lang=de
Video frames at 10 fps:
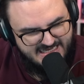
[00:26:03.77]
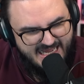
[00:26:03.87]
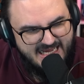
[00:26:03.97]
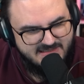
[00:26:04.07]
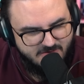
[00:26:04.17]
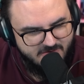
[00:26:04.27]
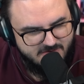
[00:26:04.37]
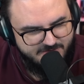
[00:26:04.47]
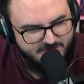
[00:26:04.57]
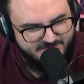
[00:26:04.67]

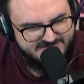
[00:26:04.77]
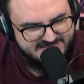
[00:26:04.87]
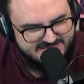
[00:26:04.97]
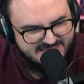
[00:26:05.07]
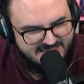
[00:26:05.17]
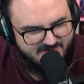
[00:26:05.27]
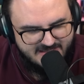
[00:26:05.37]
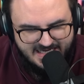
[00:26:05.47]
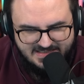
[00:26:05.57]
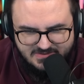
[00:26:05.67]
8,50 Euro
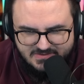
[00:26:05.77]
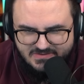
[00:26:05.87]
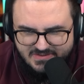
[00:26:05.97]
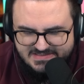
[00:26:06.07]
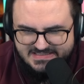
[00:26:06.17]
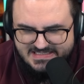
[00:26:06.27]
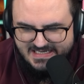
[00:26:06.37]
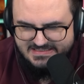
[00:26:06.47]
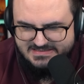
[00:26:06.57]
oder 8,90 Euro, Ladies and